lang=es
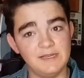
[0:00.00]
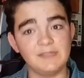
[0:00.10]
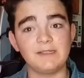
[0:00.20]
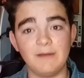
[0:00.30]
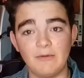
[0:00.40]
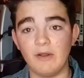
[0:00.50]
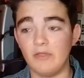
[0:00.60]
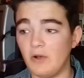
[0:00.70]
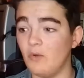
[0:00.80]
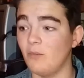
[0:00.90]
Ya sabéis
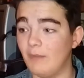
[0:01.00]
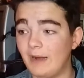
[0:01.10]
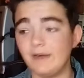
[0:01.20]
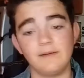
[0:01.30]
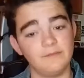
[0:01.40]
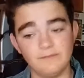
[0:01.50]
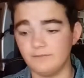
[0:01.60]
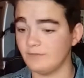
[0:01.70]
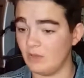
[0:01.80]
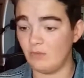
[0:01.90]
cuando os digo, en un bar,
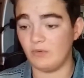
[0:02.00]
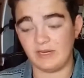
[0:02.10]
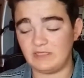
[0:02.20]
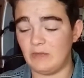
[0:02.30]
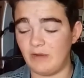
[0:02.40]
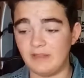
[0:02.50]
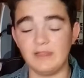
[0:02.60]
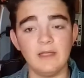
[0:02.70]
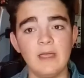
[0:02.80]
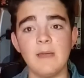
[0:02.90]
en un
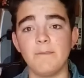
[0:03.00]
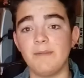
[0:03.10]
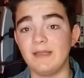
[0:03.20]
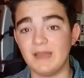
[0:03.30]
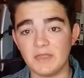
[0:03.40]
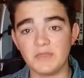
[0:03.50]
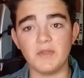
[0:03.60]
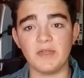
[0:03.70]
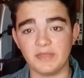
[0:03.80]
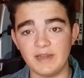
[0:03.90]
restaurante.
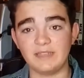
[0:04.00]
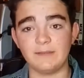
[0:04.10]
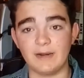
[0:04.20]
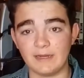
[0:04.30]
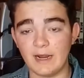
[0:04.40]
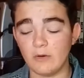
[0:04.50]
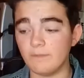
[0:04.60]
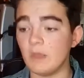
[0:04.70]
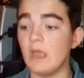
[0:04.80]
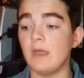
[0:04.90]
Pedazo de escena se
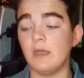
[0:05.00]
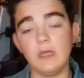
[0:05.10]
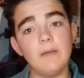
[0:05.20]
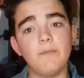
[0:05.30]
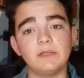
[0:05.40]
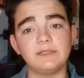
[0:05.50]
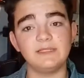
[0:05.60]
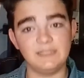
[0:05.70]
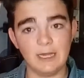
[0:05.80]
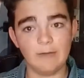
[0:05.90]
marcaron. Y pues